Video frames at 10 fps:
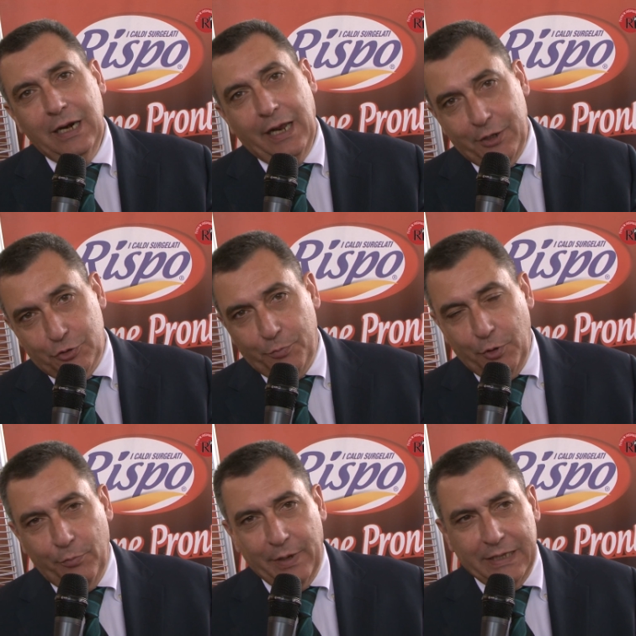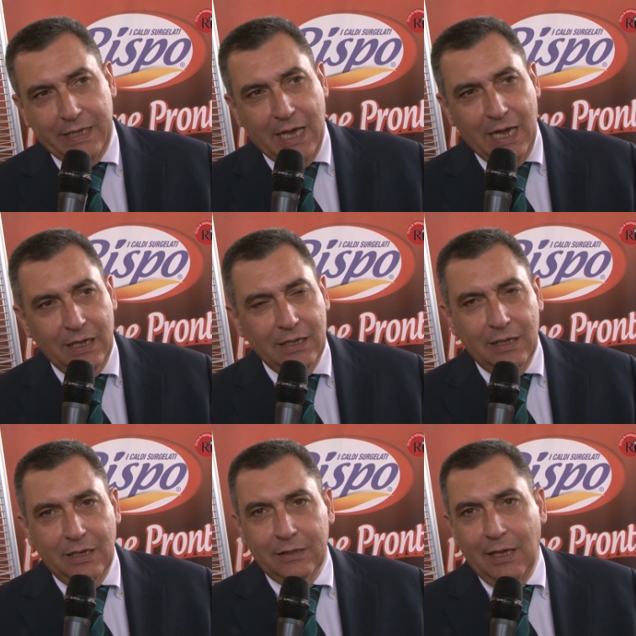l'Aristo più Lombardia,
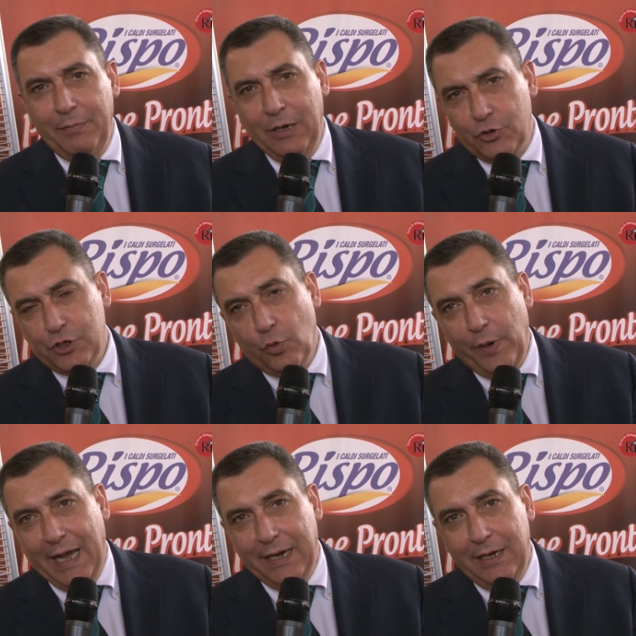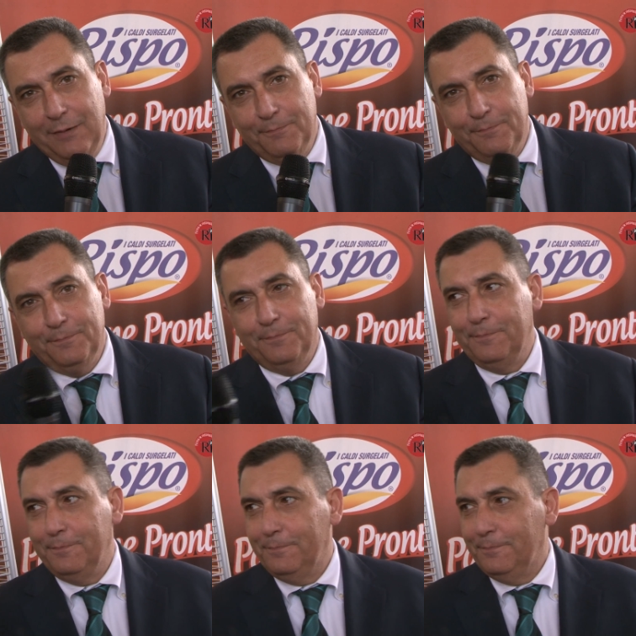da almeno 5 anni.
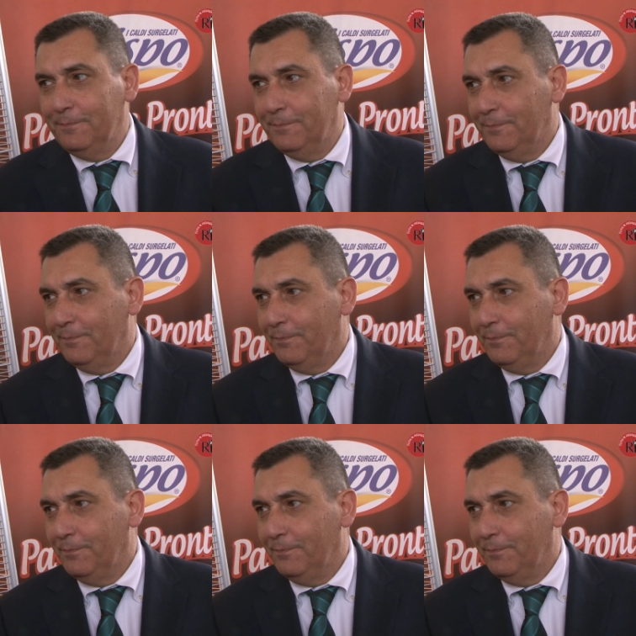Posso sapere